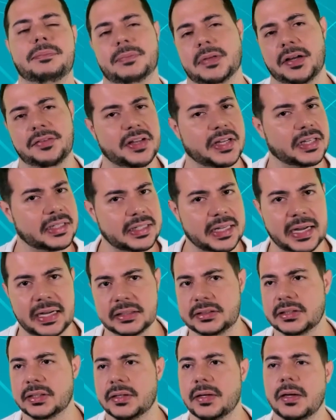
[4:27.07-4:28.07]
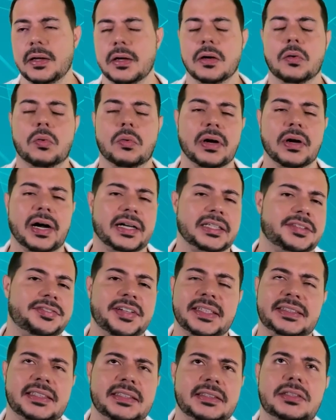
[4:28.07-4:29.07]
Na verdade, às
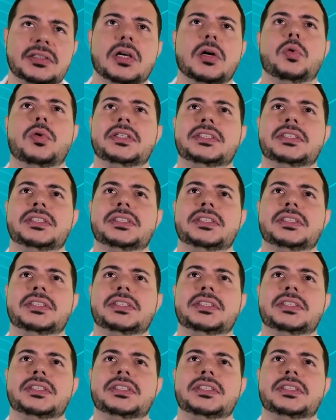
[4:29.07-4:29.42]
vezes